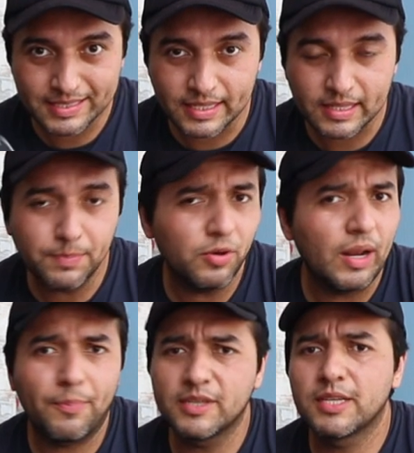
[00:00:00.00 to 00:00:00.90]
de este tipo,
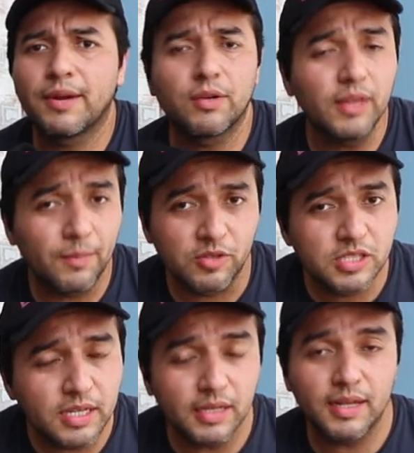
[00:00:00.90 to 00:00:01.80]
la puedes llevar en una
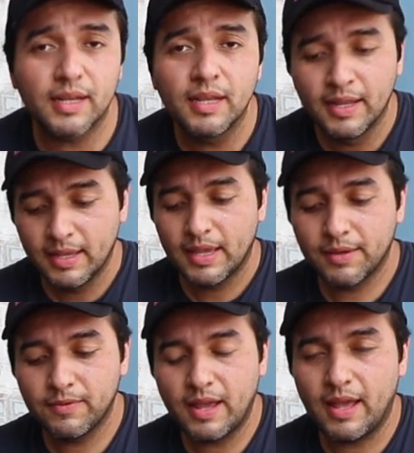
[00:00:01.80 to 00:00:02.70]
mochila,
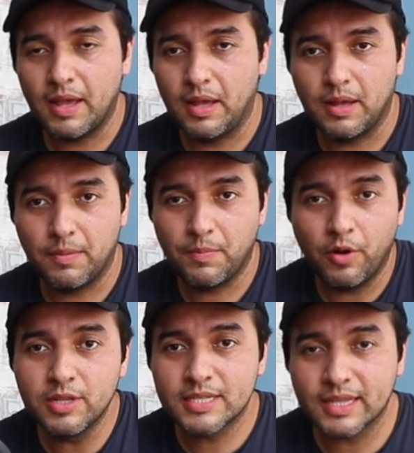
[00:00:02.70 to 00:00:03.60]
en una
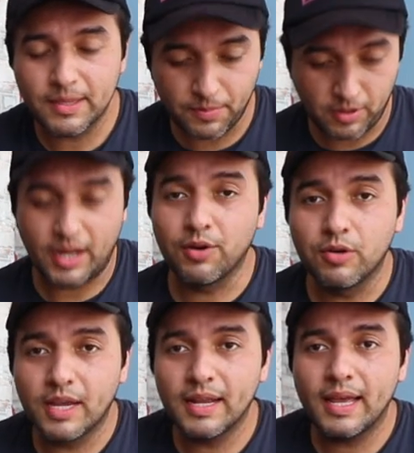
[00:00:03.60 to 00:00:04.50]
bolsa tipo
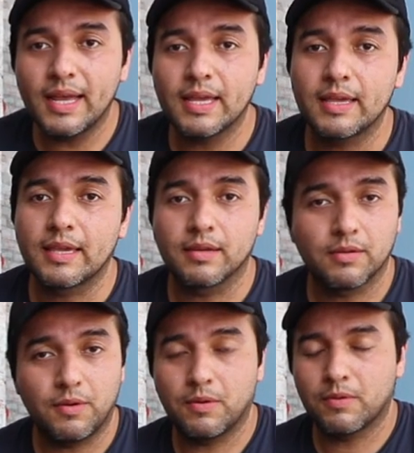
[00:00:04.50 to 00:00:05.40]
cangurera,
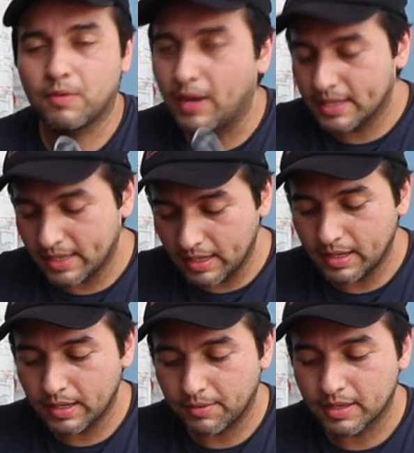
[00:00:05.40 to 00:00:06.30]
en
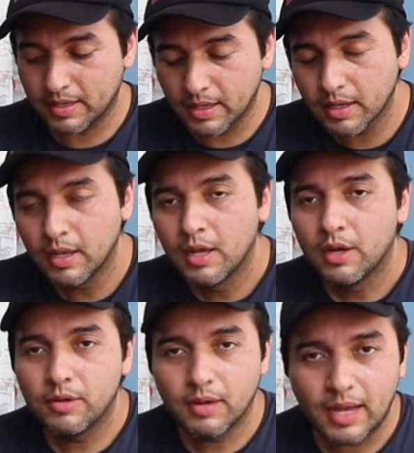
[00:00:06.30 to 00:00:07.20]
cualquier, en cualquier
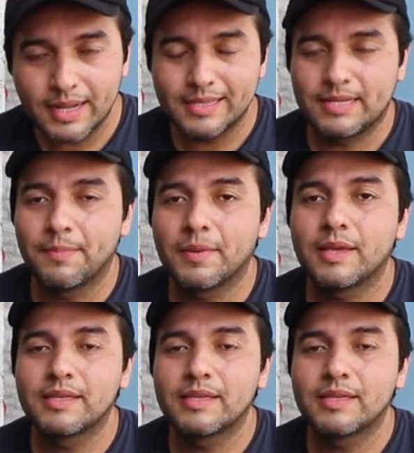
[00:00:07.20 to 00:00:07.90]
lugar siempre